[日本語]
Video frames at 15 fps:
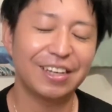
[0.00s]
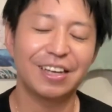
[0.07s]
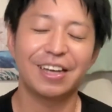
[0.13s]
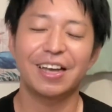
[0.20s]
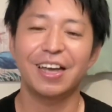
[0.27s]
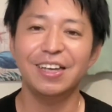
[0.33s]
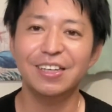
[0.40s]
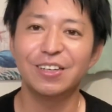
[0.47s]

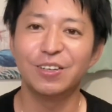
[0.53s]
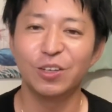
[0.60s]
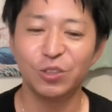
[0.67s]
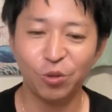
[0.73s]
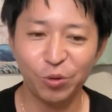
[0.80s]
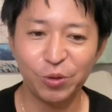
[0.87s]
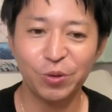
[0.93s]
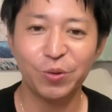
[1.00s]
はい、
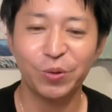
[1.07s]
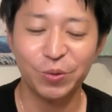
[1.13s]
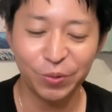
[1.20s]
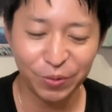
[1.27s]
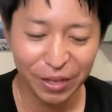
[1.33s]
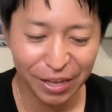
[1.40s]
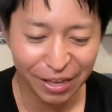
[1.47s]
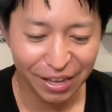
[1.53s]
というこ
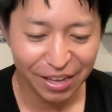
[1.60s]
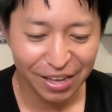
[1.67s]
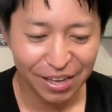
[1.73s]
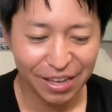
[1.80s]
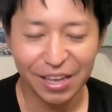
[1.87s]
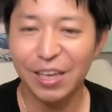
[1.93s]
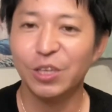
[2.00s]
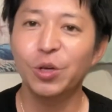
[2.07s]
とで、
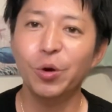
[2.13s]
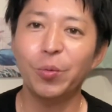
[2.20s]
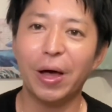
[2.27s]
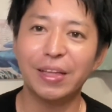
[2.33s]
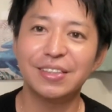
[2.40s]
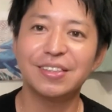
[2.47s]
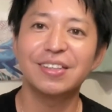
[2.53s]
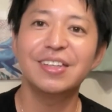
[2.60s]
えー、今日
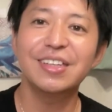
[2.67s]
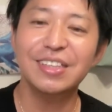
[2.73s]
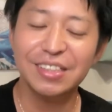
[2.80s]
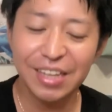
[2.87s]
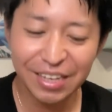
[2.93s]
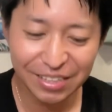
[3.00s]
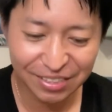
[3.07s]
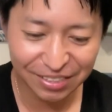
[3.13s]
は
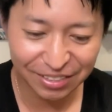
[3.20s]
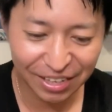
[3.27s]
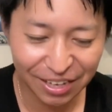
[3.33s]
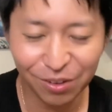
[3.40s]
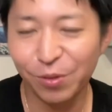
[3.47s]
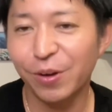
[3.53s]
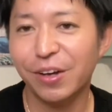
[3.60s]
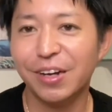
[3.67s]
ツインスターについ
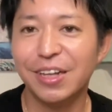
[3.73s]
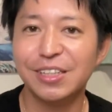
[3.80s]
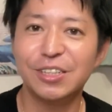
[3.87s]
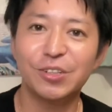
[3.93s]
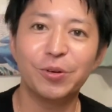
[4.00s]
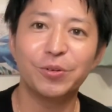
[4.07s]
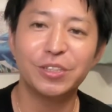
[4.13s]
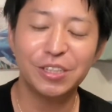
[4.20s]
てお
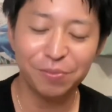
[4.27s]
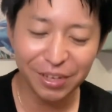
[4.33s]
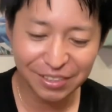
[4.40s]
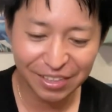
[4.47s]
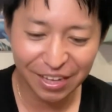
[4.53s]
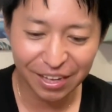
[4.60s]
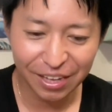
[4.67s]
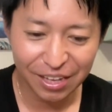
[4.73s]
話をしま
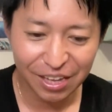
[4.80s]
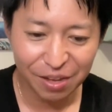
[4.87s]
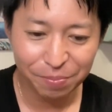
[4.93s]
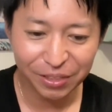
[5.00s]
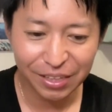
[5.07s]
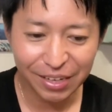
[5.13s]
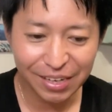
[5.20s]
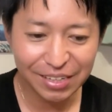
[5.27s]
した。
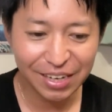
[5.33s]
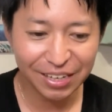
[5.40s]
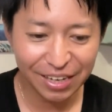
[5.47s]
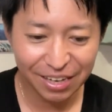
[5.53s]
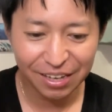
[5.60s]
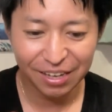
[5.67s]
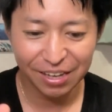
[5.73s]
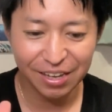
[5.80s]
また何か
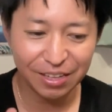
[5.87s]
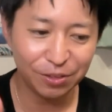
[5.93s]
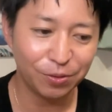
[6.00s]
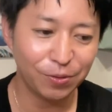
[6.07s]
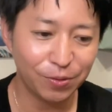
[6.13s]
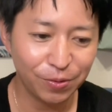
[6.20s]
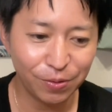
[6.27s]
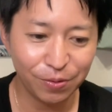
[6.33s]
ね、えっ、ー、
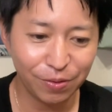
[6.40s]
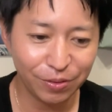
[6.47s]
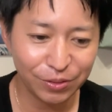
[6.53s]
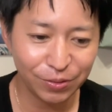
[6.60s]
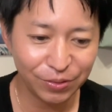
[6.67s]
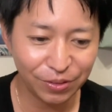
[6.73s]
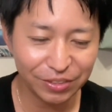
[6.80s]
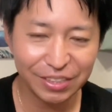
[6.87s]
と、
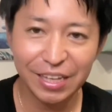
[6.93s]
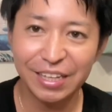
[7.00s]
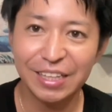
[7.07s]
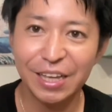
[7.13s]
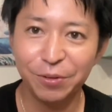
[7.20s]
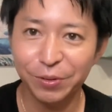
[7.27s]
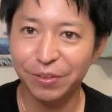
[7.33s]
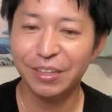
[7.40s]
そういうの伝え
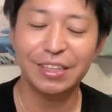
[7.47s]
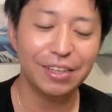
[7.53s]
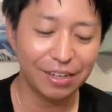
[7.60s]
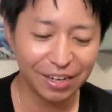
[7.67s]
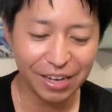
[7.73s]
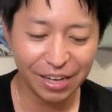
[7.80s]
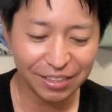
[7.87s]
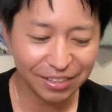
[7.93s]
たいこと
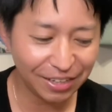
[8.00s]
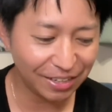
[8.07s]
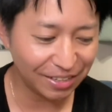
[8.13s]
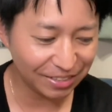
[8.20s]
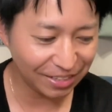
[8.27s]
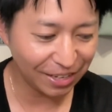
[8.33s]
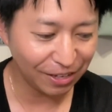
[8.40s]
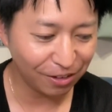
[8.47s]
があったらで
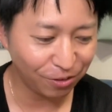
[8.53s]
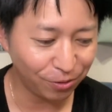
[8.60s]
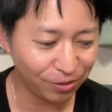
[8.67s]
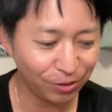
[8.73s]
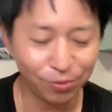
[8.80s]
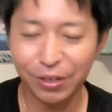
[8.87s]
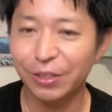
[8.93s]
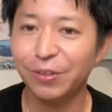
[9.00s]
すね、こうい
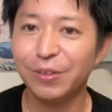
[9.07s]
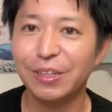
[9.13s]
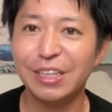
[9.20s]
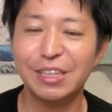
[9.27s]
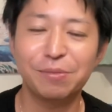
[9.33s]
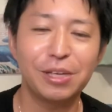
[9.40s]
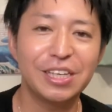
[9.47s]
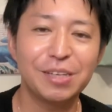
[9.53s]
う動画撮って
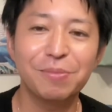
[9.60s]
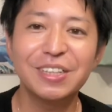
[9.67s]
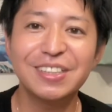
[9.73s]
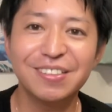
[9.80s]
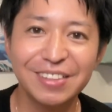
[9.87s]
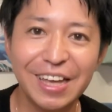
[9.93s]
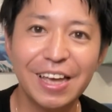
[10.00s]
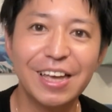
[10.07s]
いきま
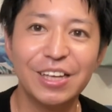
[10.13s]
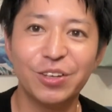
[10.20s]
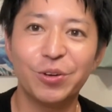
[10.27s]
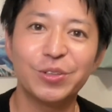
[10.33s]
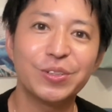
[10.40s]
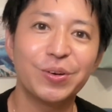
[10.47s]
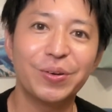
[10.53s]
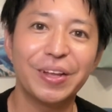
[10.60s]
すので、よ
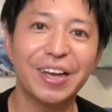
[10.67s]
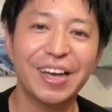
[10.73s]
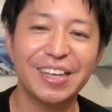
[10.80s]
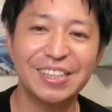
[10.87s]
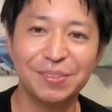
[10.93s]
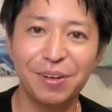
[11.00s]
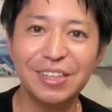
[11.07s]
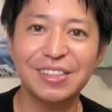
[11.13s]
ろしくお願
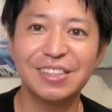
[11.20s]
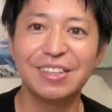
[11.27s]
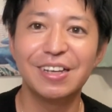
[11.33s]
いします。